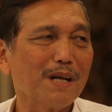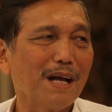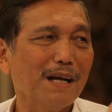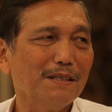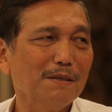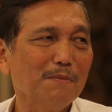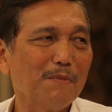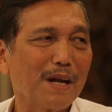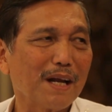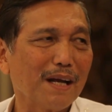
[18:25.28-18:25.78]

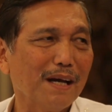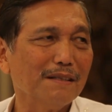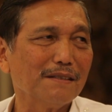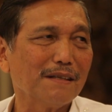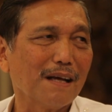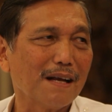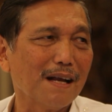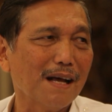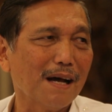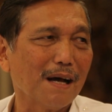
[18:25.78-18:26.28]
komunikasi mereka
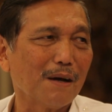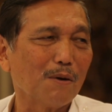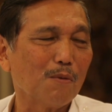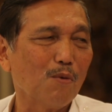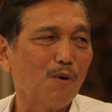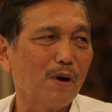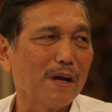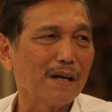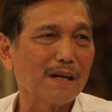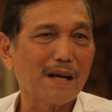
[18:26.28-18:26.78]
di sana
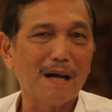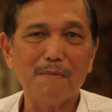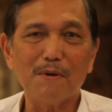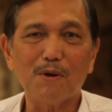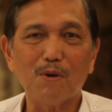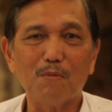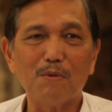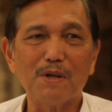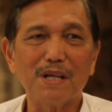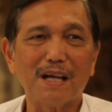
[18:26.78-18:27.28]
hubungin.
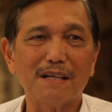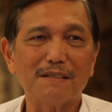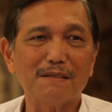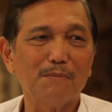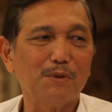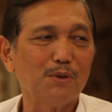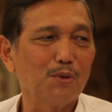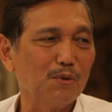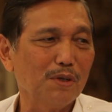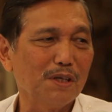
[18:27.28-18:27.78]
Kami
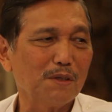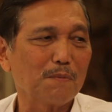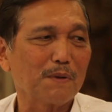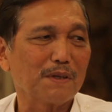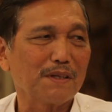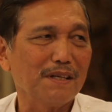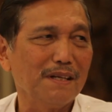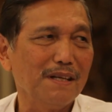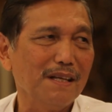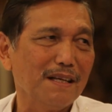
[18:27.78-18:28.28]
komunikasi bentuknya
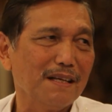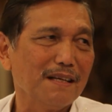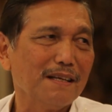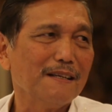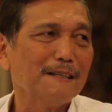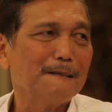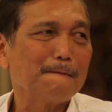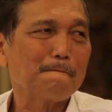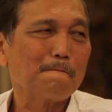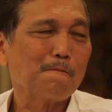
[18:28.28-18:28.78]
seperti ini.
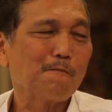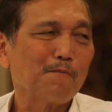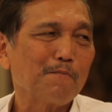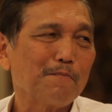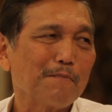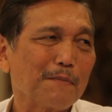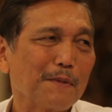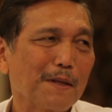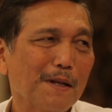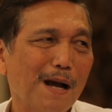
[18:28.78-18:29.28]
Hmm.
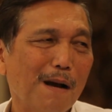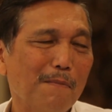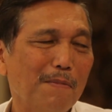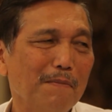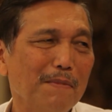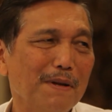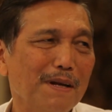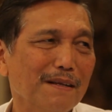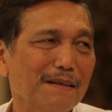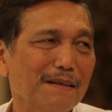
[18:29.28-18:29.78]
Apa